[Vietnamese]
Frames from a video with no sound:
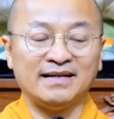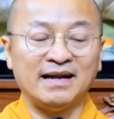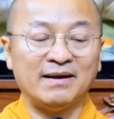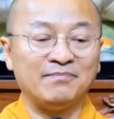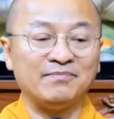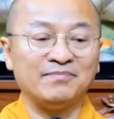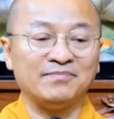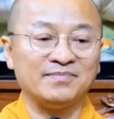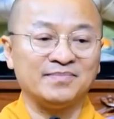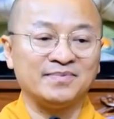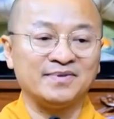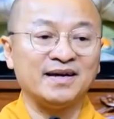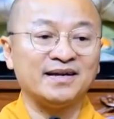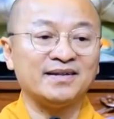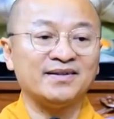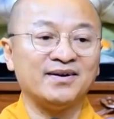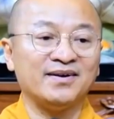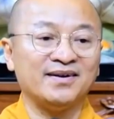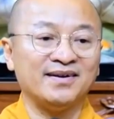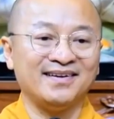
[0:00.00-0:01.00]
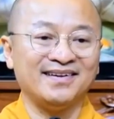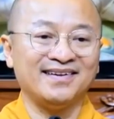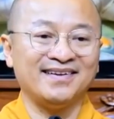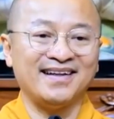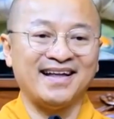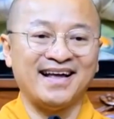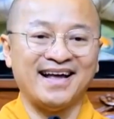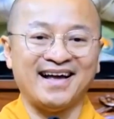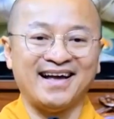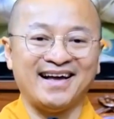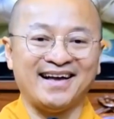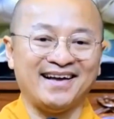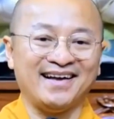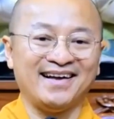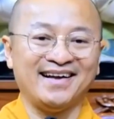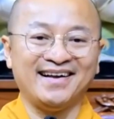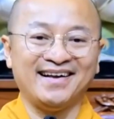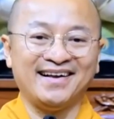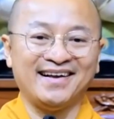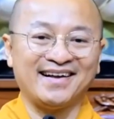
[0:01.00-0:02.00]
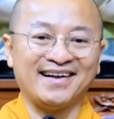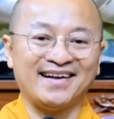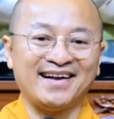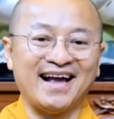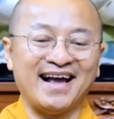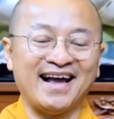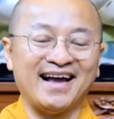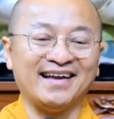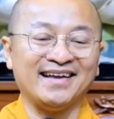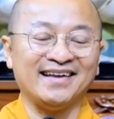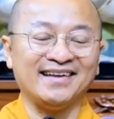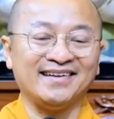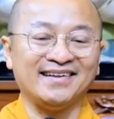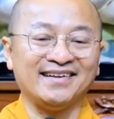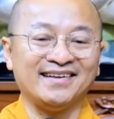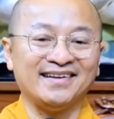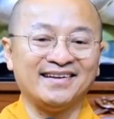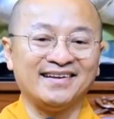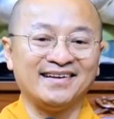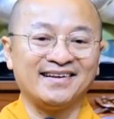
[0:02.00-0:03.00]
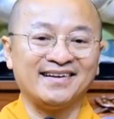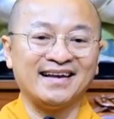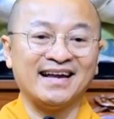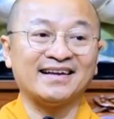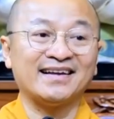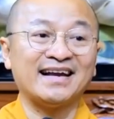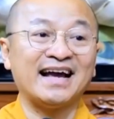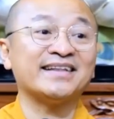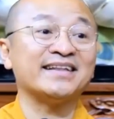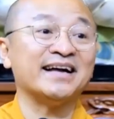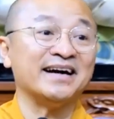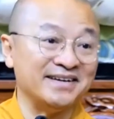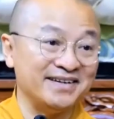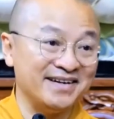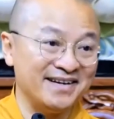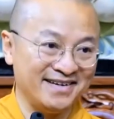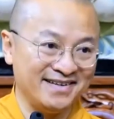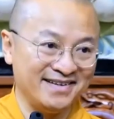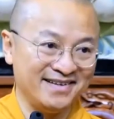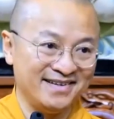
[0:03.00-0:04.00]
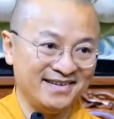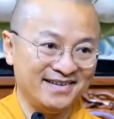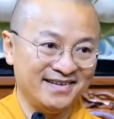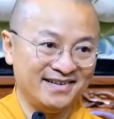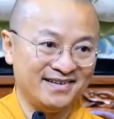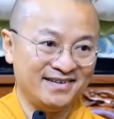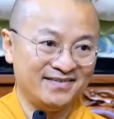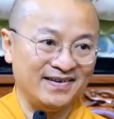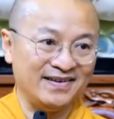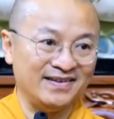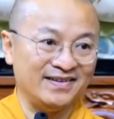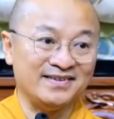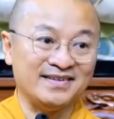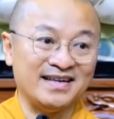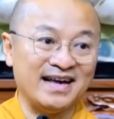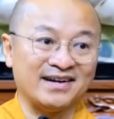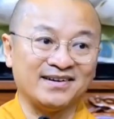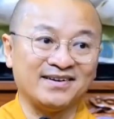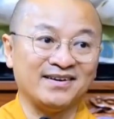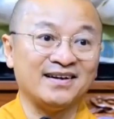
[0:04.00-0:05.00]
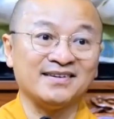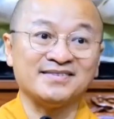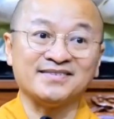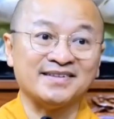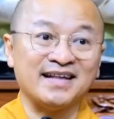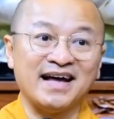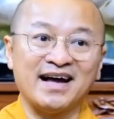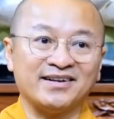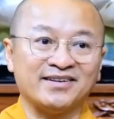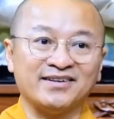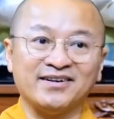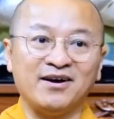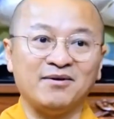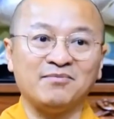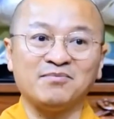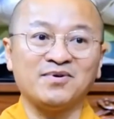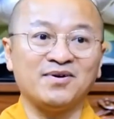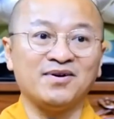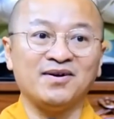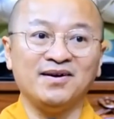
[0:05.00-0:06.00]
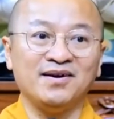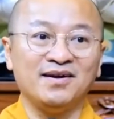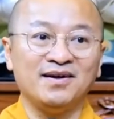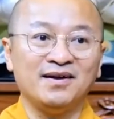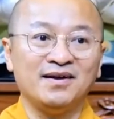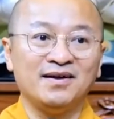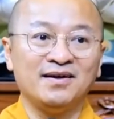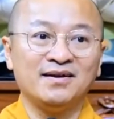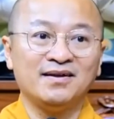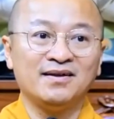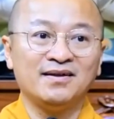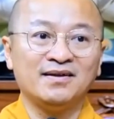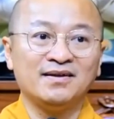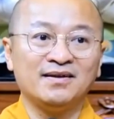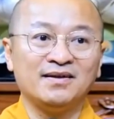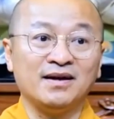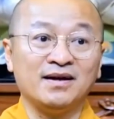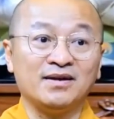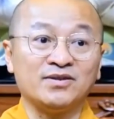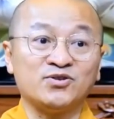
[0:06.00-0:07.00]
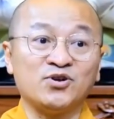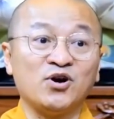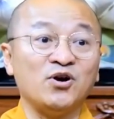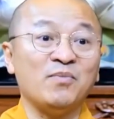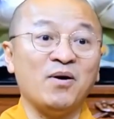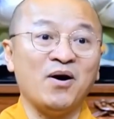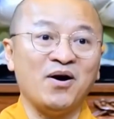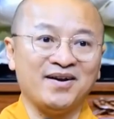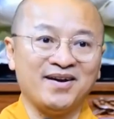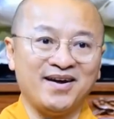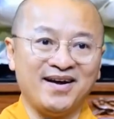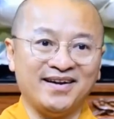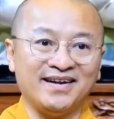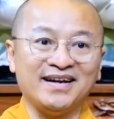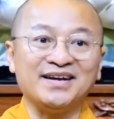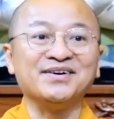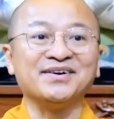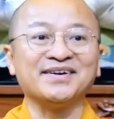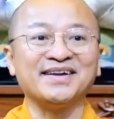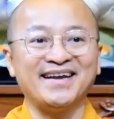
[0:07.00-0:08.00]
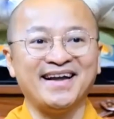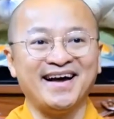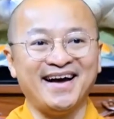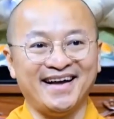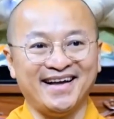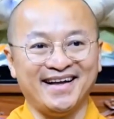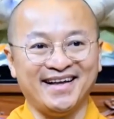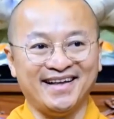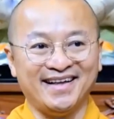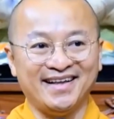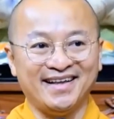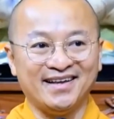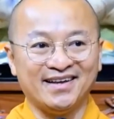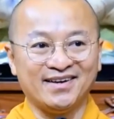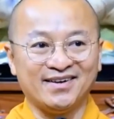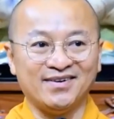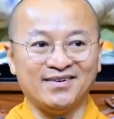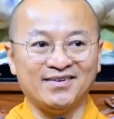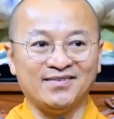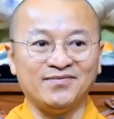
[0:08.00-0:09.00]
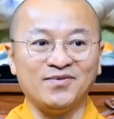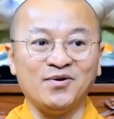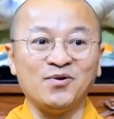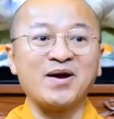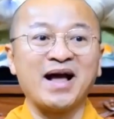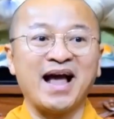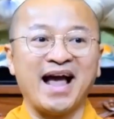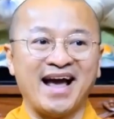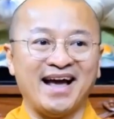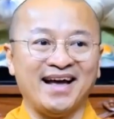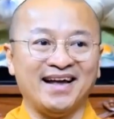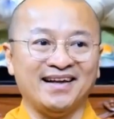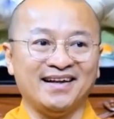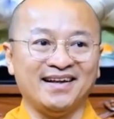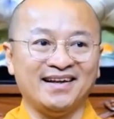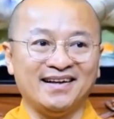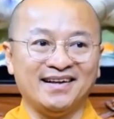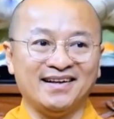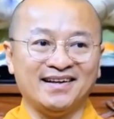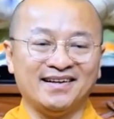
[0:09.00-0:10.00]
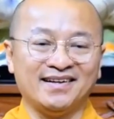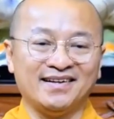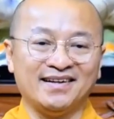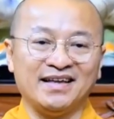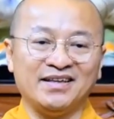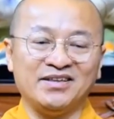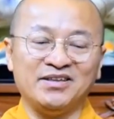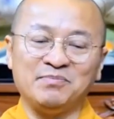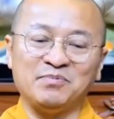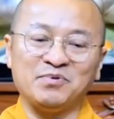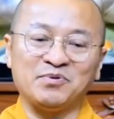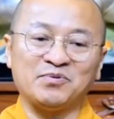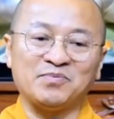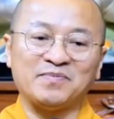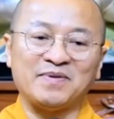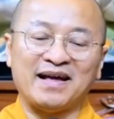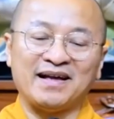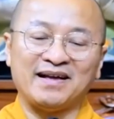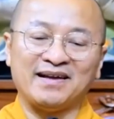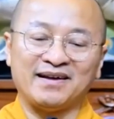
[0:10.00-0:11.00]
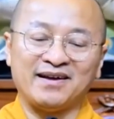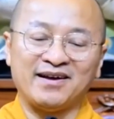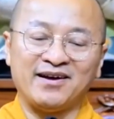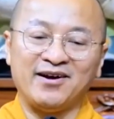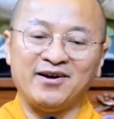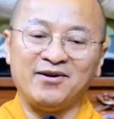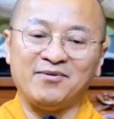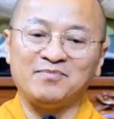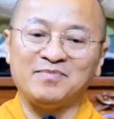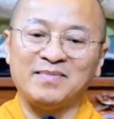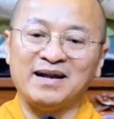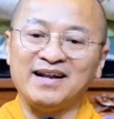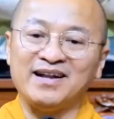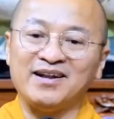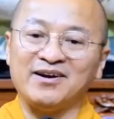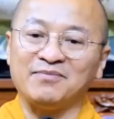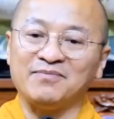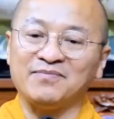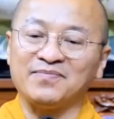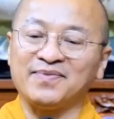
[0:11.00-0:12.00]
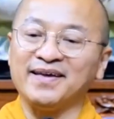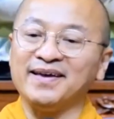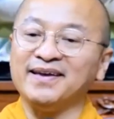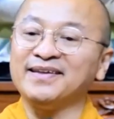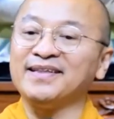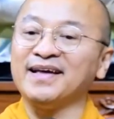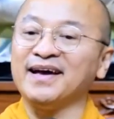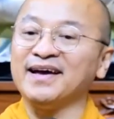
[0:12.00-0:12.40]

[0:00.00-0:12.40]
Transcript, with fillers: năm chết đó là ngày ngày khai tử, phải thừa nhận nó là sự thật chứ không có à, chối bỏ nó, đi ngược lại nó. Còn vô ngã để giúp cho chúng ta không đánh đồng thi